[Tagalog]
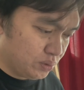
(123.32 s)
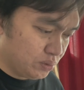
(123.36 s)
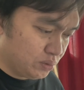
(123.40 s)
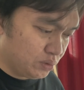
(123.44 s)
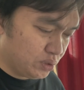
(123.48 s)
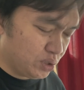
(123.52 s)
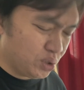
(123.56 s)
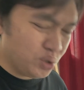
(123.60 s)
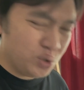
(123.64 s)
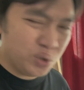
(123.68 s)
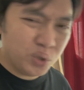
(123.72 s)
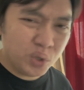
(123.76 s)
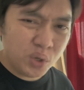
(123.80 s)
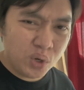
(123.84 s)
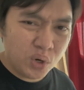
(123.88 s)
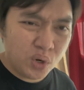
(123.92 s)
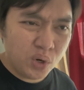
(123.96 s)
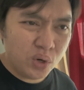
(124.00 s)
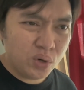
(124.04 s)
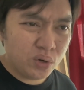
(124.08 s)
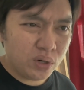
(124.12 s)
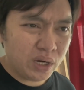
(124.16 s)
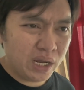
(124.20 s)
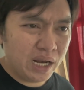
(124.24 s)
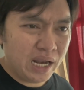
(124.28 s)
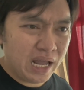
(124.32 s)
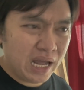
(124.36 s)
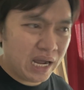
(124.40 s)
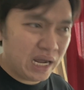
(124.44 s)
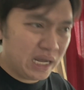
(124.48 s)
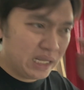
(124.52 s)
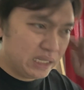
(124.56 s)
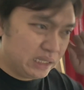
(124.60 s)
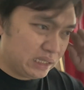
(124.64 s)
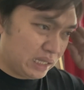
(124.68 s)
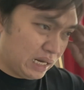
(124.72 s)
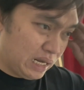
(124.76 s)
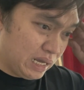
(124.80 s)
Siguro,
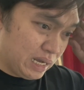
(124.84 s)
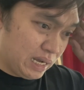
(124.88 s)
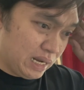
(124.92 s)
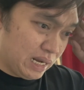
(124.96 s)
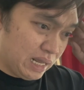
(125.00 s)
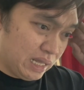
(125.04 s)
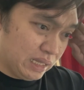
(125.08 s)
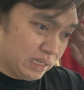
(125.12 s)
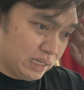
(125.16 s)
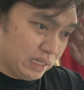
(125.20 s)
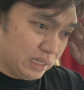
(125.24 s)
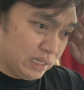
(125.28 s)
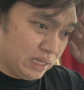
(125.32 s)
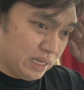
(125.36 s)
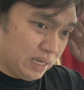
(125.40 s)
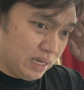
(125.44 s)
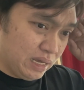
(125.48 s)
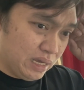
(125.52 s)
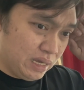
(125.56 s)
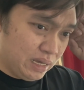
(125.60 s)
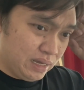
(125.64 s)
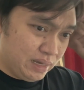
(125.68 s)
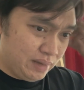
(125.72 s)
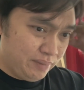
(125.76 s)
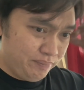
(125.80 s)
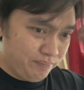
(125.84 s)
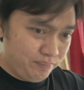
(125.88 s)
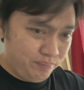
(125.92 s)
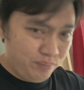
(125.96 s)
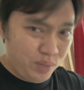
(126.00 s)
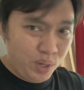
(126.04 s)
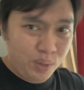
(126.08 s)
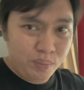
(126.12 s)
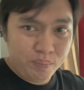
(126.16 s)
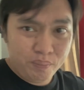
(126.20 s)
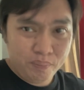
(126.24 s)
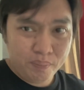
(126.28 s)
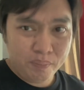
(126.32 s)
kailangan talaga natin na
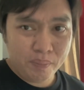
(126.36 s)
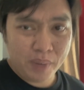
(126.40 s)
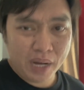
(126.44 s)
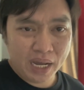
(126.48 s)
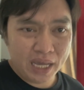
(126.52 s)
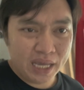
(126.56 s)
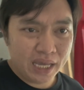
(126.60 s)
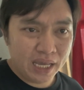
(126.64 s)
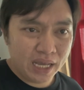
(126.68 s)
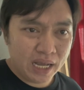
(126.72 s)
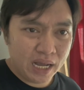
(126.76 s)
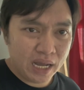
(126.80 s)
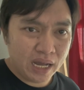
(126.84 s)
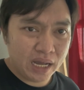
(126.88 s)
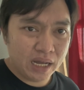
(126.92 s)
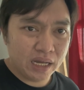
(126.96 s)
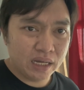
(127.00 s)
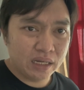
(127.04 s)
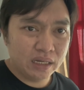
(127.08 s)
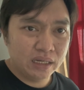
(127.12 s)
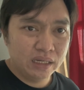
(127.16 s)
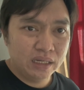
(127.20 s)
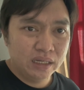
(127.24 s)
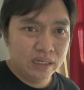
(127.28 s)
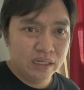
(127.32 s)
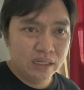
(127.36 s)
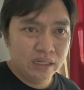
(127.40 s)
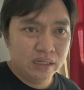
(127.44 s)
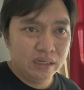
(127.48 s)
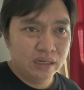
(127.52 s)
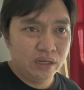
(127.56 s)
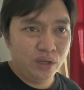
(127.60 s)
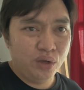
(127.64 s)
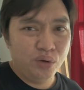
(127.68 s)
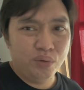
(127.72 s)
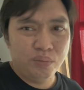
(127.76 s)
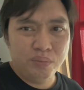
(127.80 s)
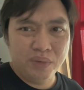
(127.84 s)
magpahinga,
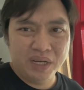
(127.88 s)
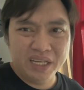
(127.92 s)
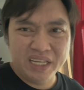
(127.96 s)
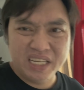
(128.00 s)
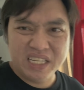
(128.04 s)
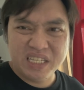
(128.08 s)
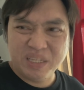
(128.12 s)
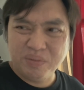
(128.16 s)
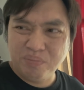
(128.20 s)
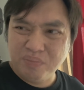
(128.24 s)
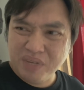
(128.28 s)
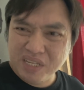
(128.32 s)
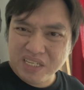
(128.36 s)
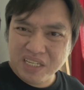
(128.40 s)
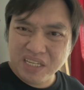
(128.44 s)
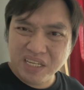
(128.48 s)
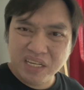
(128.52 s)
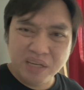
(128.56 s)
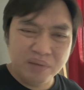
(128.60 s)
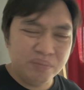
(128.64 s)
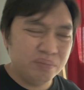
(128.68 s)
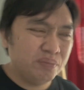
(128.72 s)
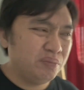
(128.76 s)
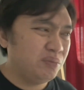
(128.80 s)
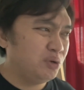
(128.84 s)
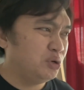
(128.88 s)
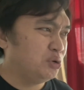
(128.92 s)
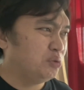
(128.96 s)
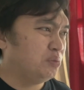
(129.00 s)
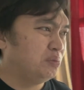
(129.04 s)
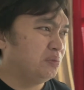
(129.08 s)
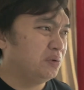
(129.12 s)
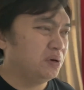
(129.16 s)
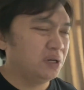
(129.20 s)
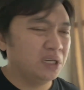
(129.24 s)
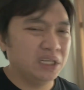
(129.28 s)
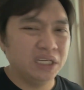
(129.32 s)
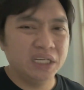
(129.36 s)
yung mag-isip-isip, yung
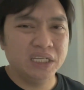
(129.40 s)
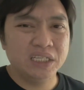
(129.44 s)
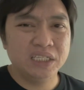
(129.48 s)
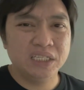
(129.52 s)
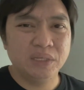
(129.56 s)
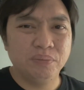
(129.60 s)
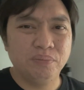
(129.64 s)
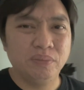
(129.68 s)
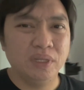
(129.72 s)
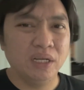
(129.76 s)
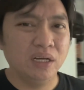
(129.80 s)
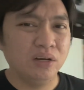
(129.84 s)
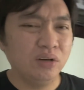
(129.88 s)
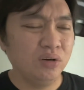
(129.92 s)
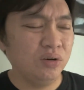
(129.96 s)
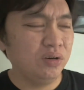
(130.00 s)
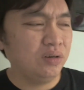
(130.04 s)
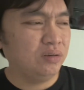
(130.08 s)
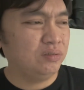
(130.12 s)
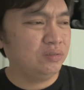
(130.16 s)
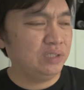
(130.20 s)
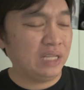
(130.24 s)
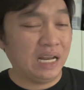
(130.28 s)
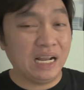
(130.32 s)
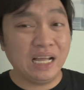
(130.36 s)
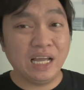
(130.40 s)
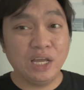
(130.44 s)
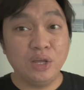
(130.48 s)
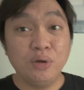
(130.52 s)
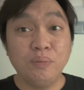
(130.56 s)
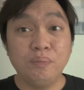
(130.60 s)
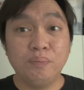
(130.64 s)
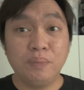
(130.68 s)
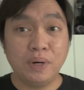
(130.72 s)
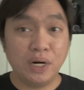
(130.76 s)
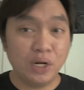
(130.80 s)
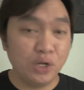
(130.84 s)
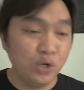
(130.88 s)
mag-isip ng talaga yung
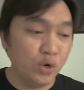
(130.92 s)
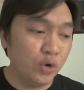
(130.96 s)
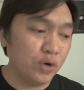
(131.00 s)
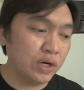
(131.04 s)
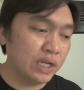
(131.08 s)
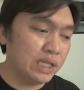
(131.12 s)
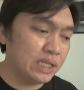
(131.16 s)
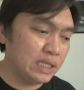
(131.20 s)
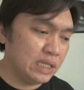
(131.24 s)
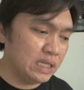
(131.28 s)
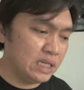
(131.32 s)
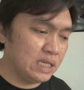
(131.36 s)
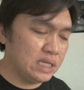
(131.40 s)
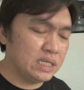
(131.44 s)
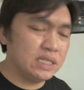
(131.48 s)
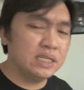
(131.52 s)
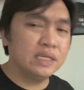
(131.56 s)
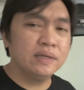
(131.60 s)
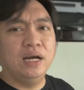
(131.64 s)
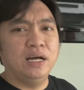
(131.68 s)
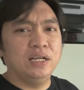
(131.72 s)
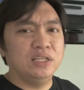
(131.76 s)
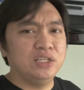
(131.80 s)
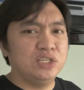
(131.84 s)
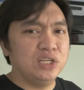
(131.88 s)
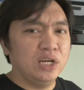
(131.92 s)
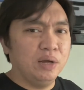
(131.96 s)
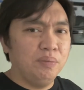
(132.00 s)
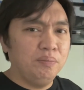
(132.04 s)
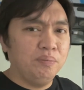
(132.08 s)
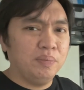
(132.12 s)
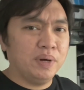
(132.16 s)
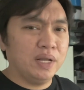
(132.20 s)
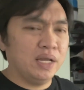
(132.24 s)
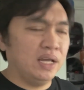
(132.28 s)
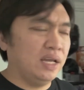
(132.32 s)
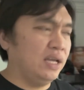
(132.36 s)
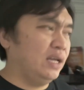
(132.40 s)
priorities. At
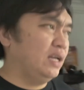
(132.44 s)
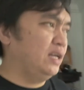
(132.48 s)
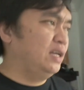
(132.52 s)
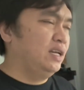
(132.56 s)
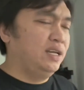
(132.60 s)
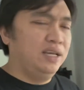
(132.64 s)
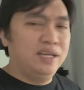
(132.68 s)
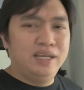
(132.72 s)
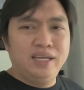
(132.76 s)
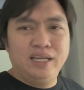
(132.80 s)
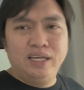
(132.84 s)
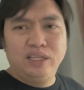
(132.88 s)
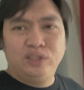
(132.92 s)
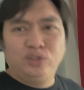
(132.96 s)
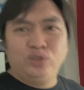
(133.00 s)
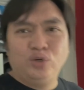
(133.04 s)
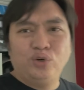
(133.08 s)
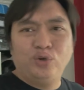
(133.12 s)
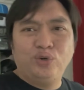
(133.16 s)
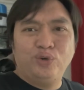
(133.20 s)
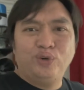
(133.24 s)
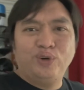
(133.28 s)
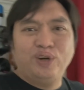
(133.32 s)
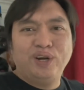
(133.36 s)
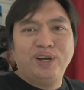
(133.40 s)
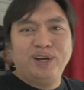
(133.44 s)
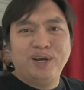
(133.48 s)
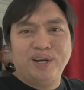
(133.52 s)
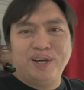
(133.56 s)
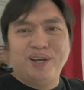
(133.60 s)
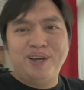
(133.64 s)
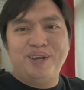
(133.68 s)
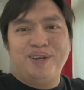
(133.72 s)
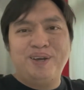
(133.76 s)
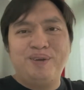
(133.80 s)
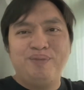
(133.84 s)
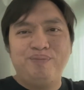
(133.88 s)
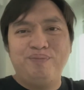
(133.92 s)
syempre, ito uh,
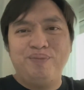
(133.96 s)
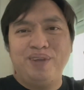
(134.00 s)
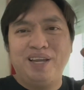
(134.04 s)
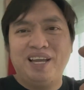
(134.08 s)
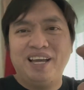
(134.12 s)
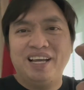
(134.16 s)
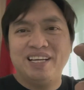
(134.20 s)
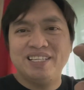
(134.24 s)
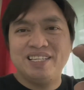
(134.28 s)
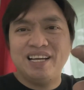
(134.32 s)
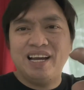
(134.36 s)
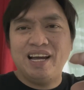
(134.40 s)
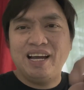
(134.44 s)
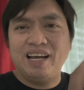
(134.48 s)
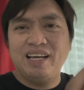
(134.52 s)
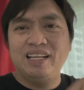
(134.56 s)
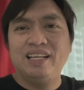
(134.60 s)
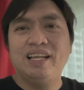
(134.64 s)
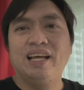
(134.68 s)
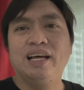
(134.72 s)
bigay sa akin.